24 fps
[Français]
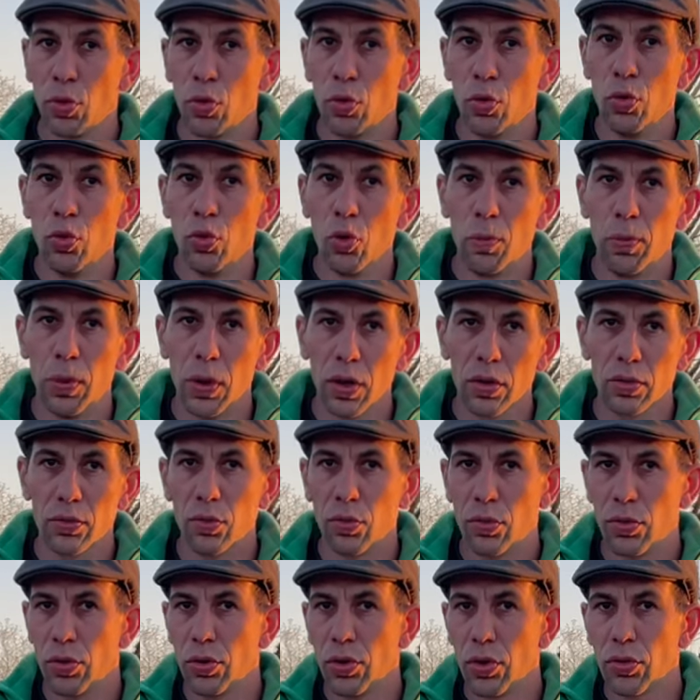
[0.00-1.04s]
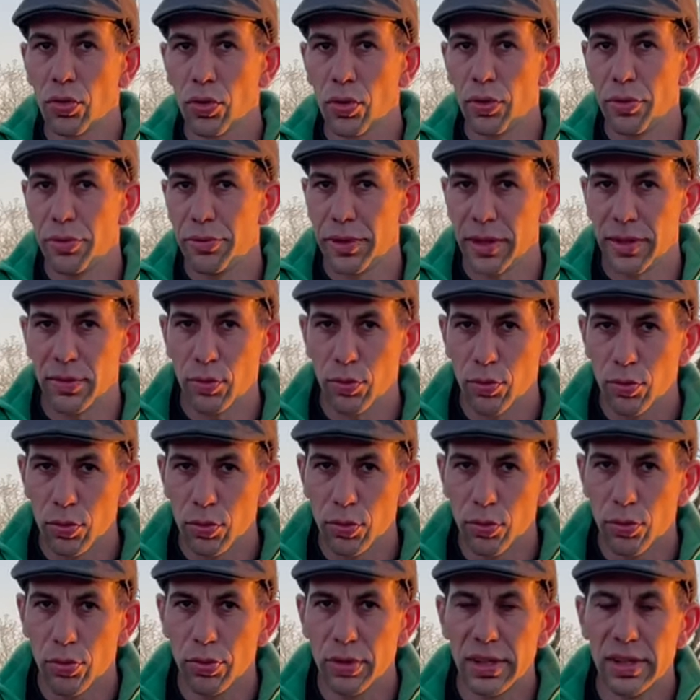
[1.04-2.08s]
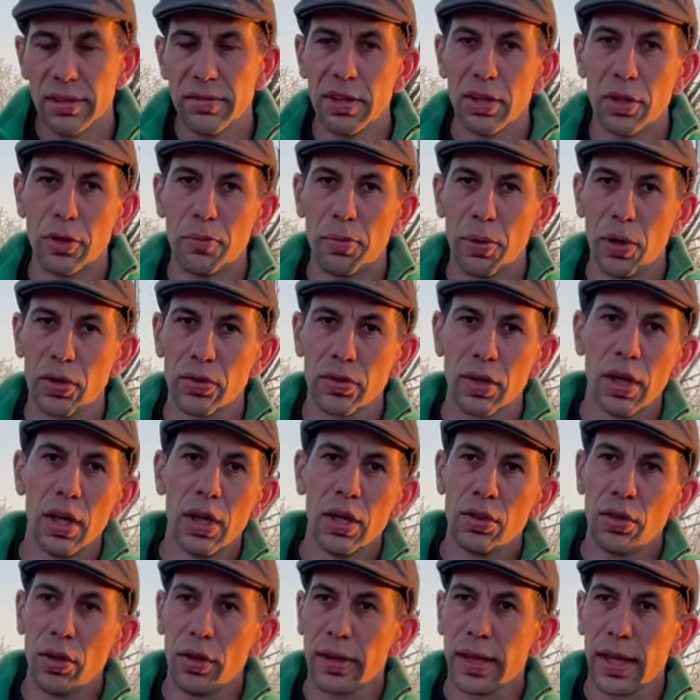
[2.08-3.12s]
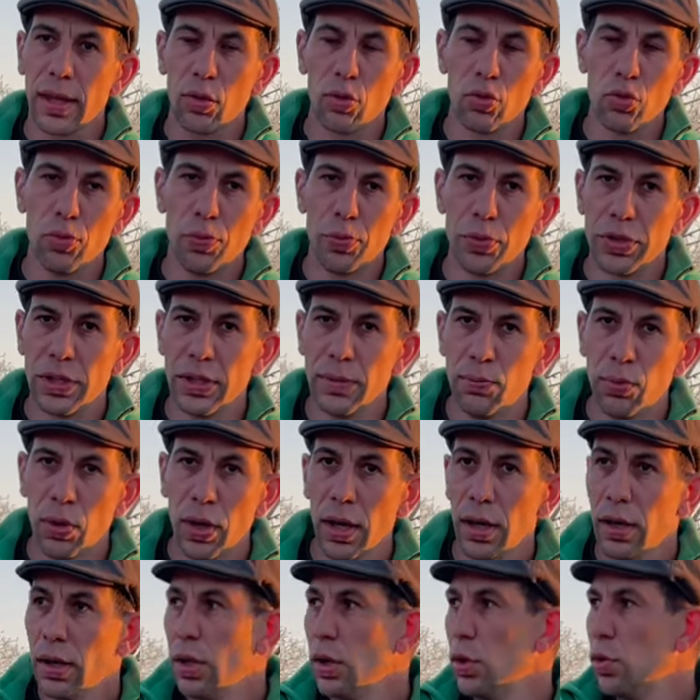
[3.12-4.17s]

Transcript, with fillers: nos plantes, donc notre façon de cultiver notre plante dans le cadre du petit poids,